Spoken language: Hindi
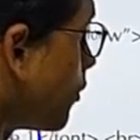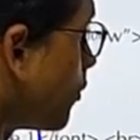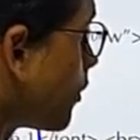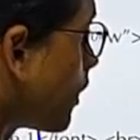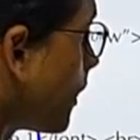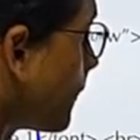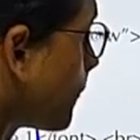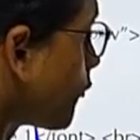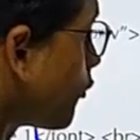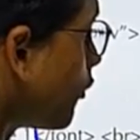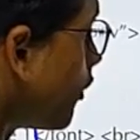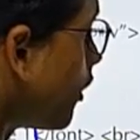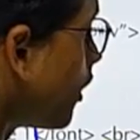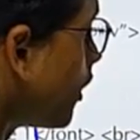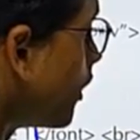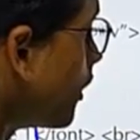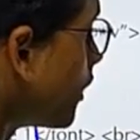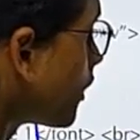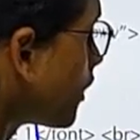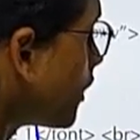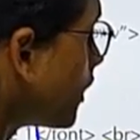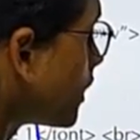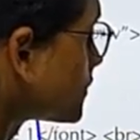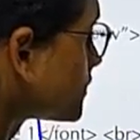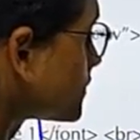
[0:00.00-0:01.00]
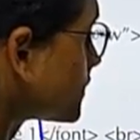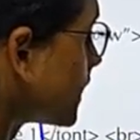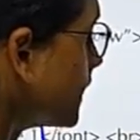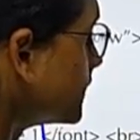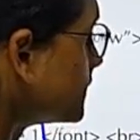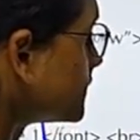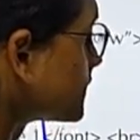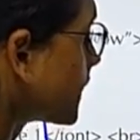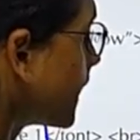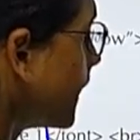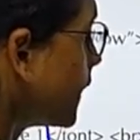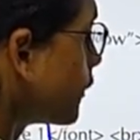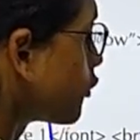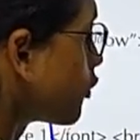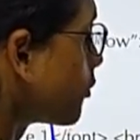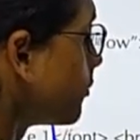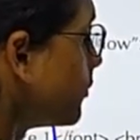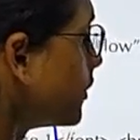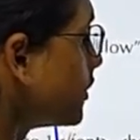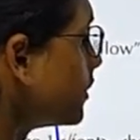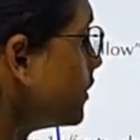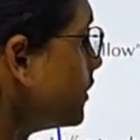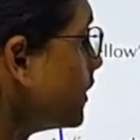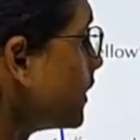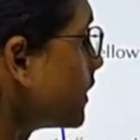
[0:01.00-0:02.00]
और आपको अलग अलग साइज़ के
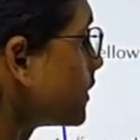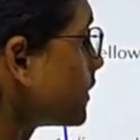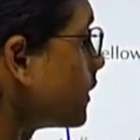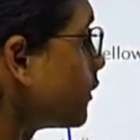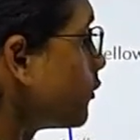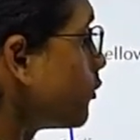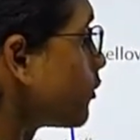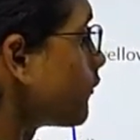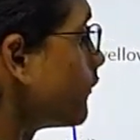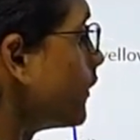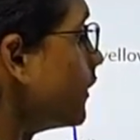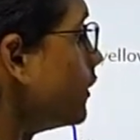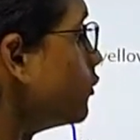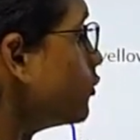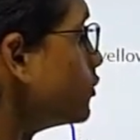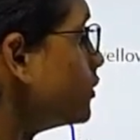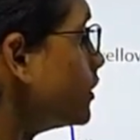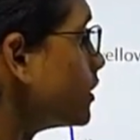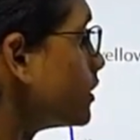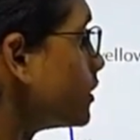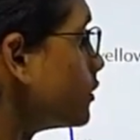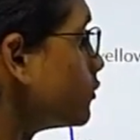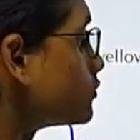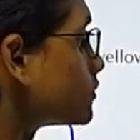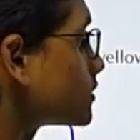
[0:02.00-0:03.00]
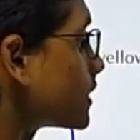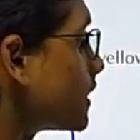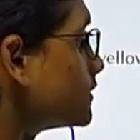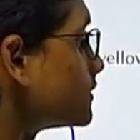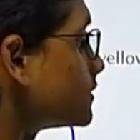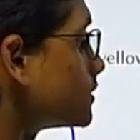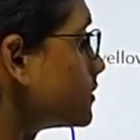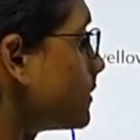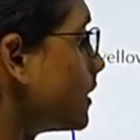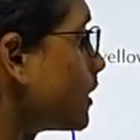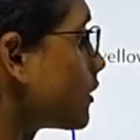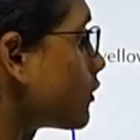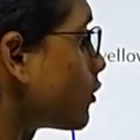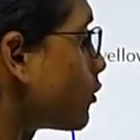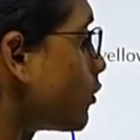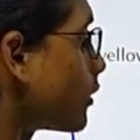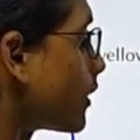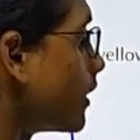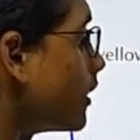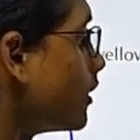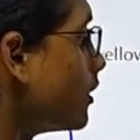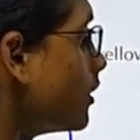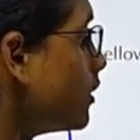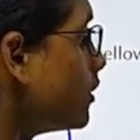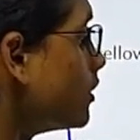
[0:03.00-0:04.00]
एट्रीब्यूट दिए थे और वैल्यू दी थी उसका इस्तेमाल
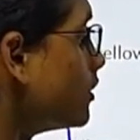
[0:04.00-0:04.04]
करोगे